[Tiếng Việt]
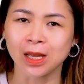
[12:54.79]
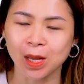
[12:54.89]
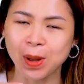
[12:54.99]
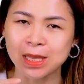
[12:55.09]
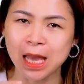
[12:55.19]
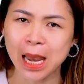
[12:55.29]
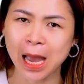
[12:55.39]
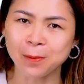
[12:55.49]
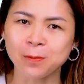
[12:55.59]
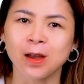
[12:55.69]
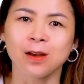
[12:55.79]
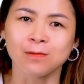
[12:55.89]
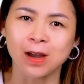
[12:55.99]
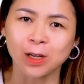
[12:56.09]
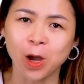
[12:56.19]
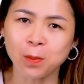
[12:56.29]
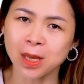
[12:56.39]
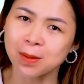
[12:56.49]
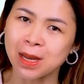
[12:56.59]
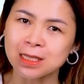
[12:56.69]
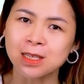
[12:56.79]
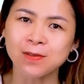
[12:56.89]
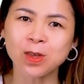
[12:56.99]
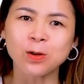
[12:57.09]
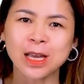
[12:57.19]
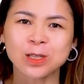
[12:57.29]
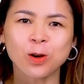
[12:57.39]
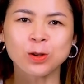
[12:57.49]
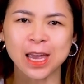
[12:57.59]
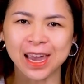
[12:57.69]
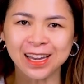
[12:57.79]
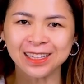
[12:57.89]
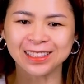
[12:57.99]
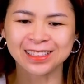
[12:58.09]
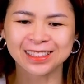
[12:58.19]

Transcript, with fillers: Các bạn hãy làm và comment đáp án dưới video này cho cô nhé.